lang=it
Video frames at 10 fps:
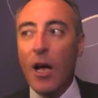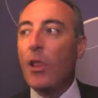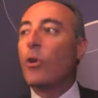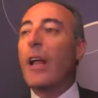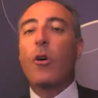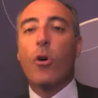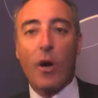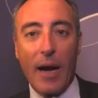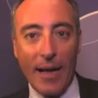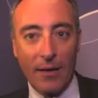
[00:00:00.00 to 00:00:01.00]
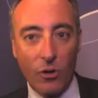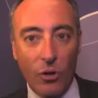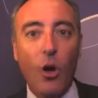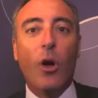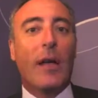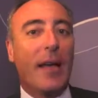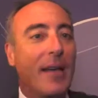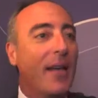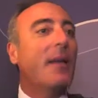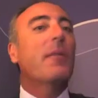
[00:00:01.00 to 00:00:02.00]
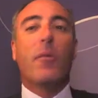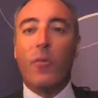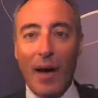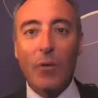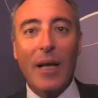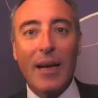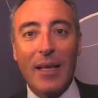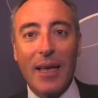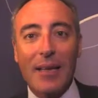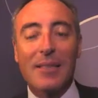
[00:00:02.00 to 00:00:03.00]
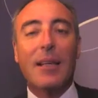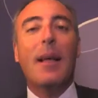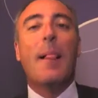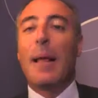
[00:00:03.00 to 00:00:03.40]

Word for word: Non è corretto che chi fa una richiesta,